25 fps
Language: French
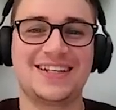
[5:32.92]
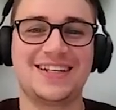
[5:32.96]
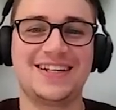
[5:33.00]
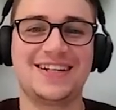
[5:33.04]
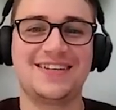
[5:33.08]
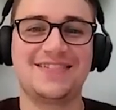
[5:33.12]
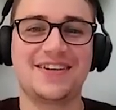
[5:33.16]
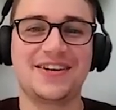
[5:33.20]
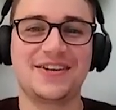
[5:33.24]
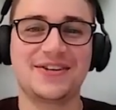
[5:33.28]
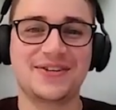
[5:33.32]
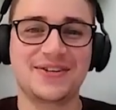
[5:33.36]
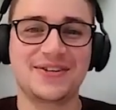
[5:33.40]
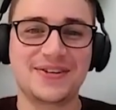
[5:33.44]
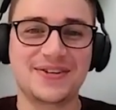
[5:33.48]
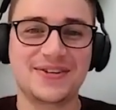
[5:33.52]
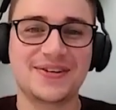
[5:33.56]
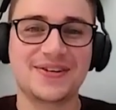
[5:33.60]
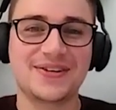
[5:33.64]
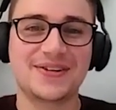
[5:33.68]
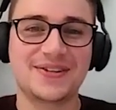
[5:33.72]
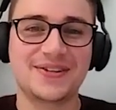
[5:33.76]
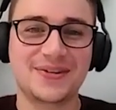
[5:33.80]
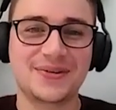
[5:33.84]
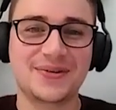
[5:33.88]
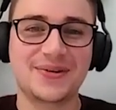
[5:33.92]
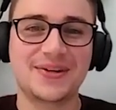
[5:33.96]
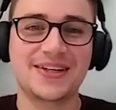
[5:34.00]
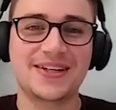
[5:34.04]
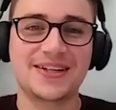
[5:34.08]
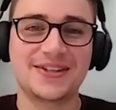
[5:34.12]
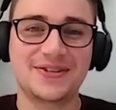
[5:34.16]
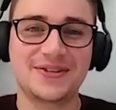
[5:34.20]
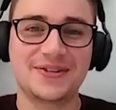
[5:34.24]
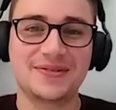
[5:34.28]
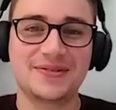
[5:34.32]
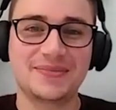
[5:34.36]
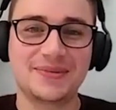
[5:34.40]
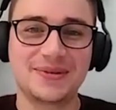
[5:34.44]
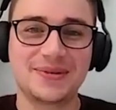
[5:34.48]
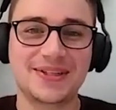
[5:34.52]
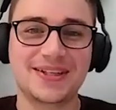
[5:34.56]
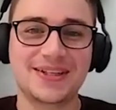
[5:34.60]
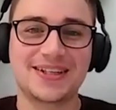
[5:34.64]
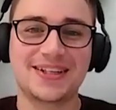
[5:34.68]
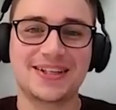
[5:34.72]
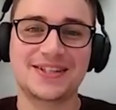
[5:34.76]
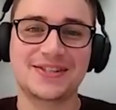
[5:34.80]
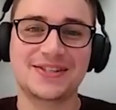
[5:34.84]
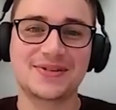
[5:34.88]
La variante 3 est une
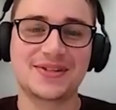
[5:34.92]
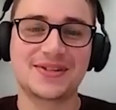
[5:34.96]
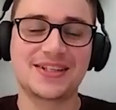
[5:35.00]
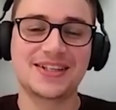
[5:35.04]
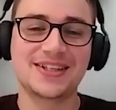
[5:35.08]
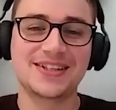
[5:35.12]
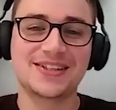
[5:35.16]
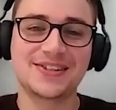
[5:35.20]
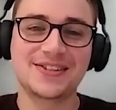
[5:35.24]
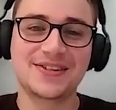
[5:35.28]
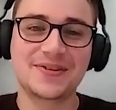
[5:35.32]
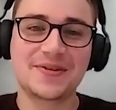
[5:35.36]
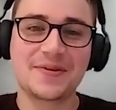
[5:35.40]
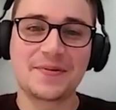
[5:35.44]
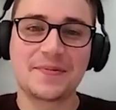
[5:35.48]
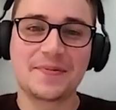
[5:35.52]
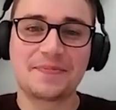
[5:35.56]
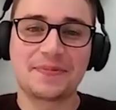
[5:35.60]
poutre à soutirant